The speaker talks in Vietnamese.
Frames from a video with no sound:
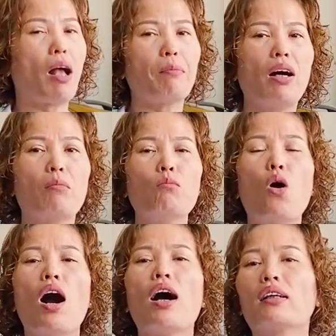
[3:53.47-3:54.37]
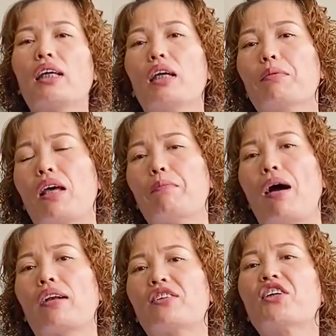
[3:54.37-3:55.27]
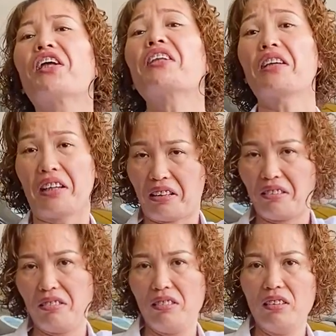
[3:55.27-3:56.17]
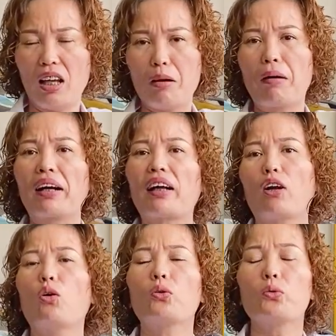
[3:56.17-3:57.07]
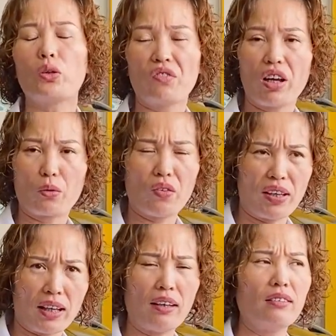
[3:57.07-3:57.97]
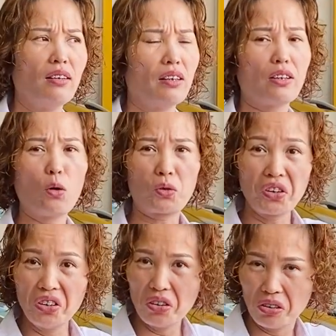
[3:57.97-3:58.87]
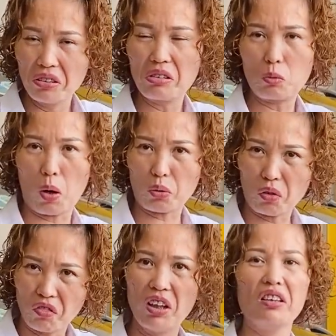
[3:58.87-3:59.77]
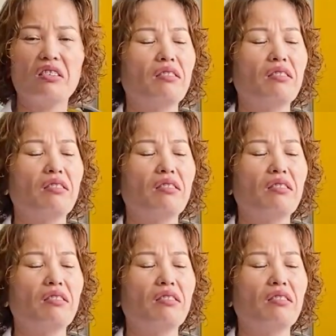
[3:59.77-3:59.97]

mà em mương mua hơn tỷ, bây giờ em bán chưa đến tỷ. Em bán cắt lỗ thu tiền về quý vị nhé. Đầu tư quá tuyệt vời.